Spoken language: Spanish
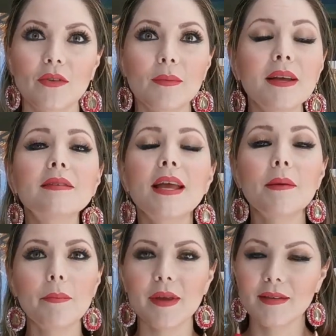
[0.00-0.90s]
Si vas
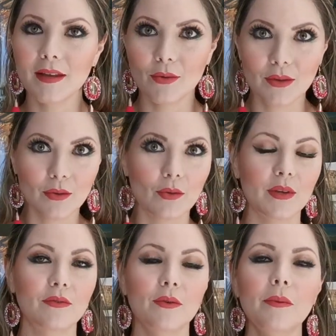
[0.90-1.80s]
empezando en todo
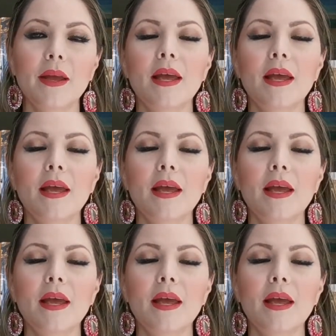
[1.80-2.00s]
esto,